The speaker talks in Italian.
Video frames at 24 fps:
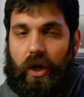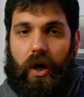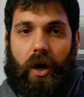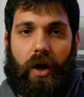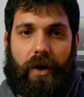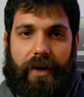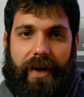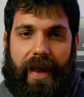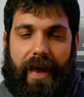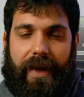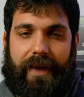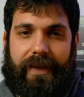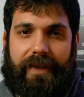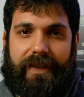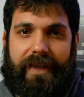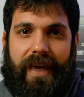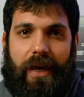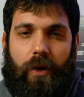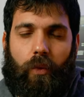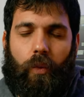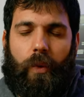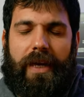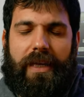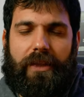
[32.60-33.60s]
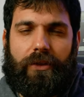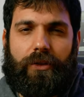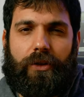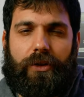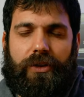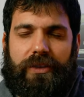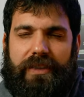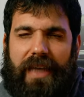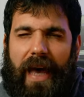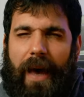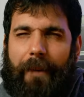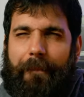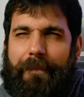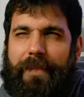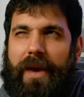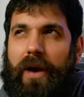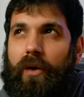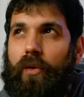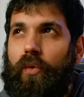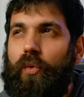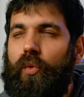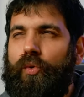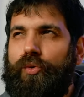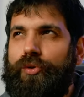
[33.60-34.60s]
Ora, che Windows
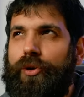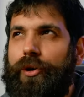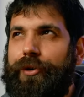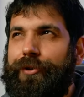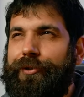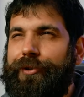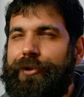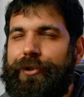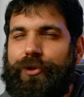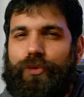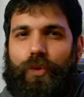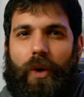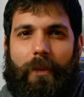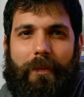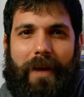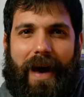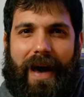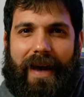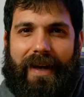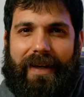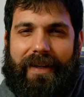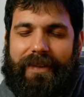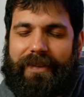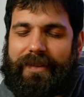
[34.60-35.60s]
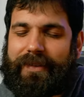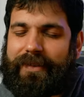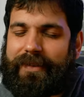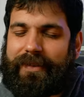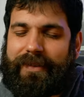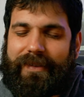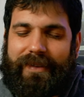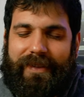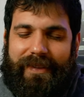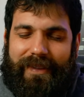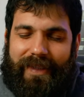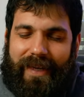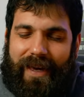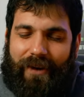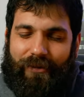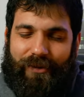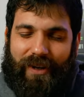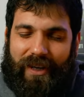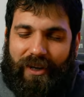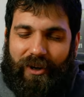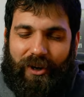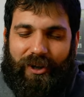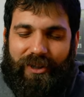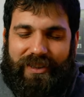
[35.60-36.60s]
abbia uno o due bug è
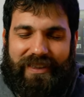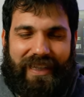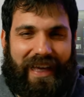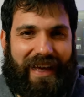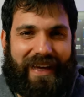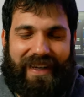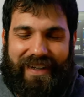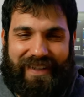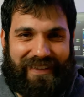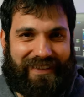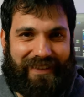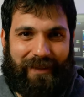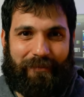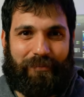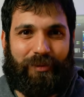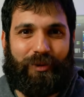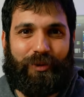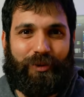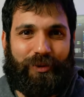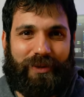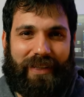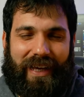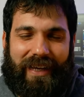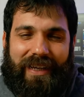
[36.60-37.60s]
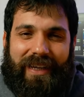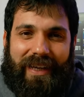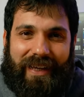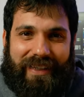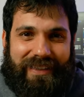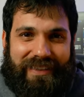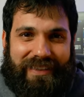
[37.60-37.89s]
una cosa risaputa, ha